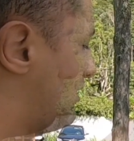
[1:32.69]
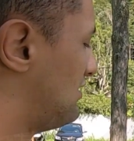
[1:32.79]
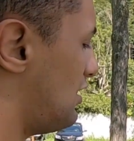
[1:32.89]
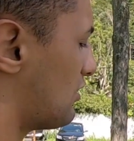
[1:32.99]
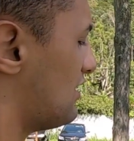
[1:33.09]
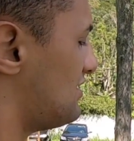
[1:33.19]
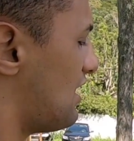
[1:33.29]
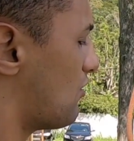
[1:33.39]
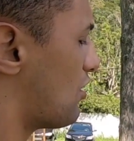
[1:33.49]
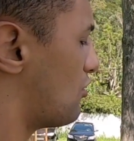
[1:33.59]
Se, Se eu quiser,
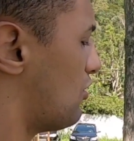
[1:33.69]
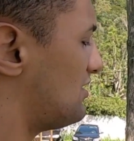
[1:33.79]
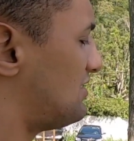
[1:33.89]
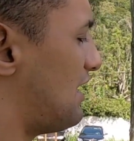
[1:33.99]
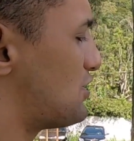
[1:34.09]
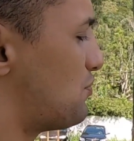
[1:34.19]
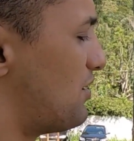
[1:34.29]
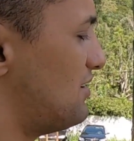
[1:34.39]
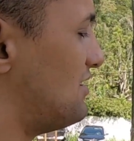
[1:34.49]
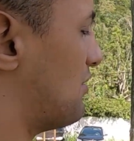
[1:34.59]
quiser agora uma 7,
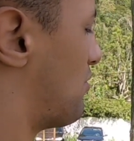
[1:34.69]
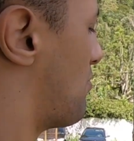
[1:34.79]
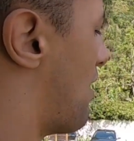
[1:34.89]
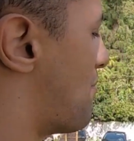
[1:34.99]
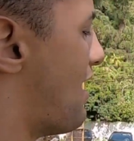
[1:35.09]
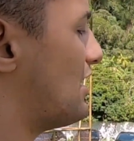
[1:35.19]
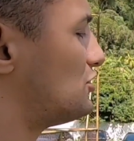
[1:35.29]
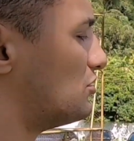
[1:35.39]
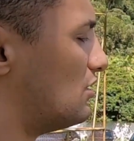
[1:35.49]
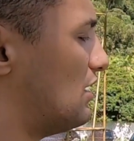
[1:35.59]
por exemplo, para
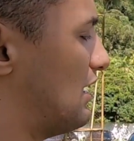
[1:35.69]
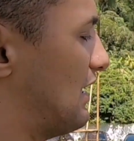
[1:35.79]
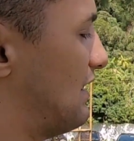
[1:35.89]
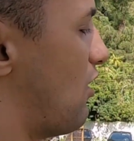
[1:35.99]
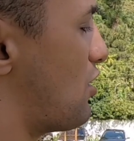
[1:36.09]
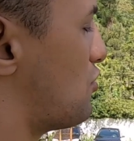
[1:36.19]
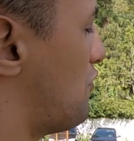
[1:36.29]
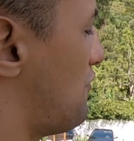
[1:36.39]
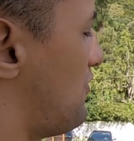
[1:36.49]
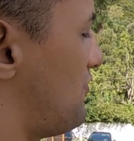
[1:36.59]
baixo, na hora
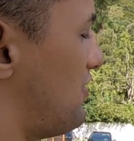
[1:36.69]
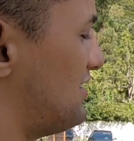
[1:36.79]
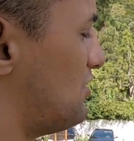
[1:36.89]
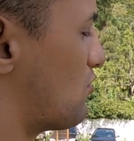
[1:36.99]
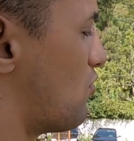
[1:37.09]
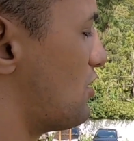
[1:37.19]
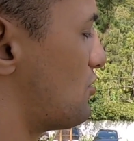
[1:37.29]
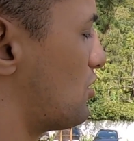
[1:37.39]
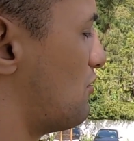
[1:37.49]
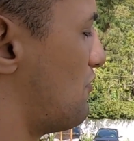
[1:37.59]
que eu for fazer o
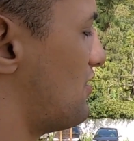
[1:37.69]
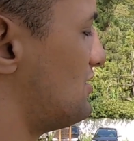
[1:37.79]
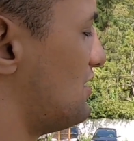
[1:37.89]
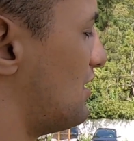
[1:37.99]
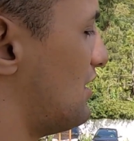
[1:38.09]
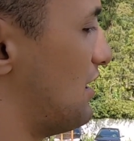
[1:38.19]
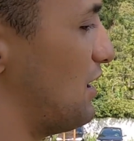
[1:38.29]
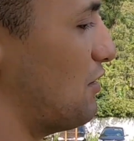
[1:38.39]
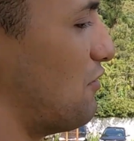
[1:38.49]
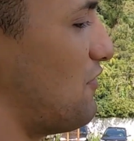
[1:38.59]
corte, olha o que eu vou fazer.
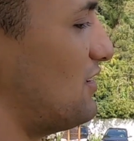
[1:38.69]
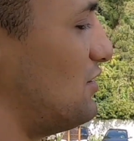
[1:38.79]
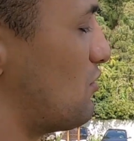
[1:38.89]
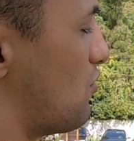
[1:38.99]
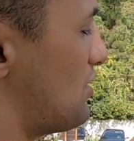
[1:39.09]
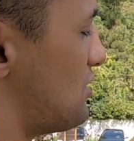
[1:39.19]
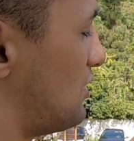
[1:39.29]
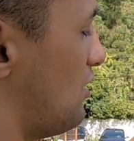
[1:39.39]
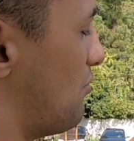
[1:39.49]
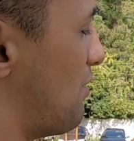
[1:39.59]
Eu vou fazer o
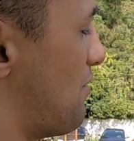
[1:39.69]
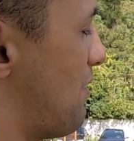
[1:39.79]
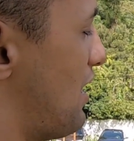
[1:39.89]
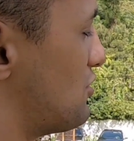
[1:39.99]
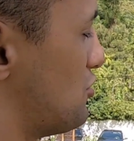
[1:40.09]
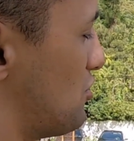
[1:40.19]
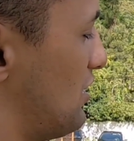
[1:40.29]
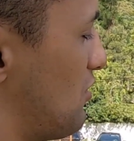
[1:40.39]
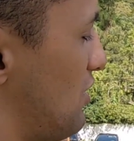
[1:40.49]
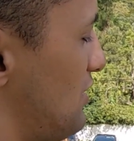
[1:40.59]
corte aqui, ó, para baixo,
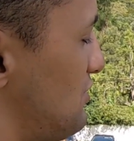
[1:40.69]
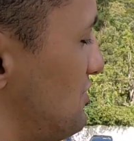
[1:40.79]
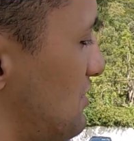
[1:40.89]
jogando a corda de